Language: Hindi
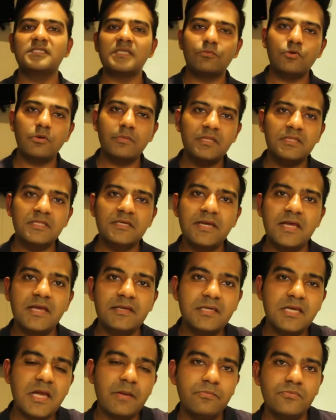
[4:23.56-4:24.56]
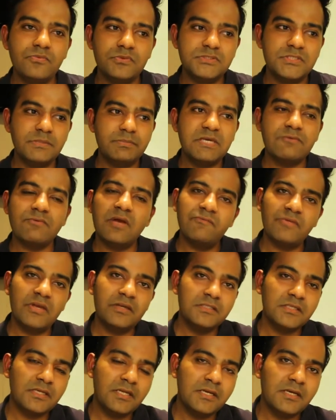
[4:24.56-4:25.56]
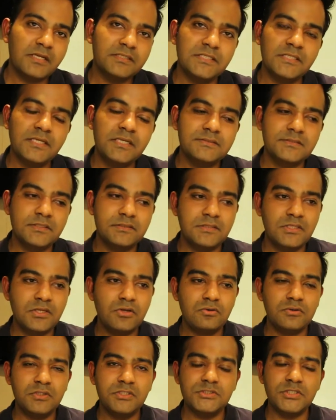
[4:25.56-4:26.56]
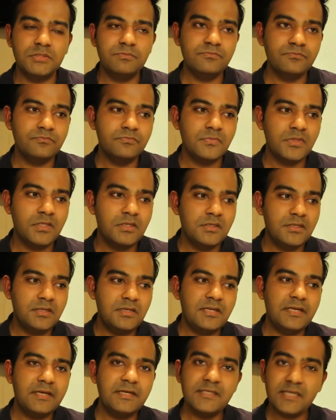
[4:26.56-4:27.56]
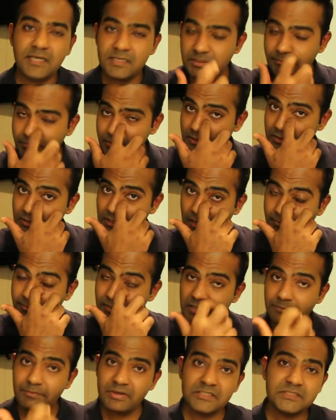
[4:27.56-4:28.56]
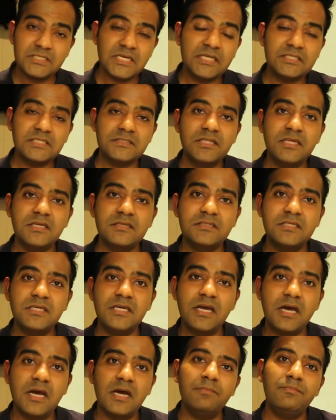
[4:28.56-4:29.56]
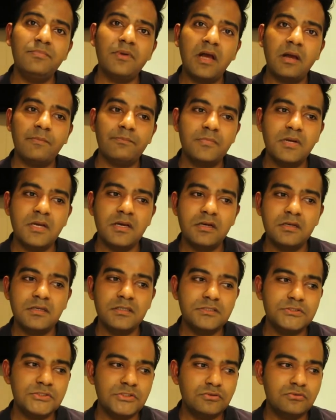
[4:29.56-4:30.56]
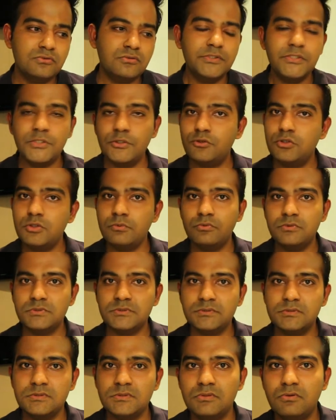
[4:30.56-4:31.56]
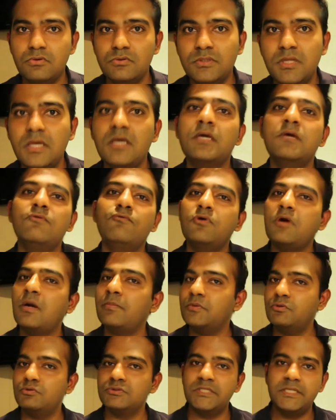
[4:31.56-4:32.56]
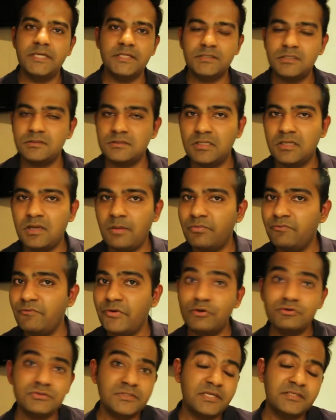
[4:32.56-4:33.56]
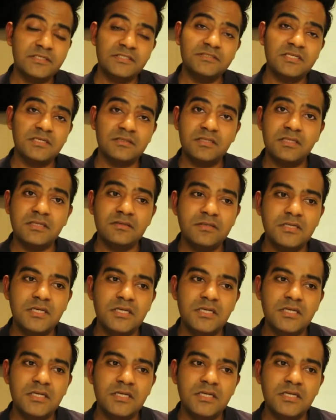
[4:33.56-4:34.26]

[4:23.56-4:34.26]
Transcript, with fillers: आपको मैंने दिखाया कि आप शिप के वाईफाई से कनेक्ट कैसे कर सकते हैं ऑन द शिप लेकिन यहाँ यहाँ पे लिमिटेशन आ जाते हैं कि आप अपना जो यूट्यूब होता है वो आप यूज़ नहीं कर सकते आप वीडियोस देख नहीं सकते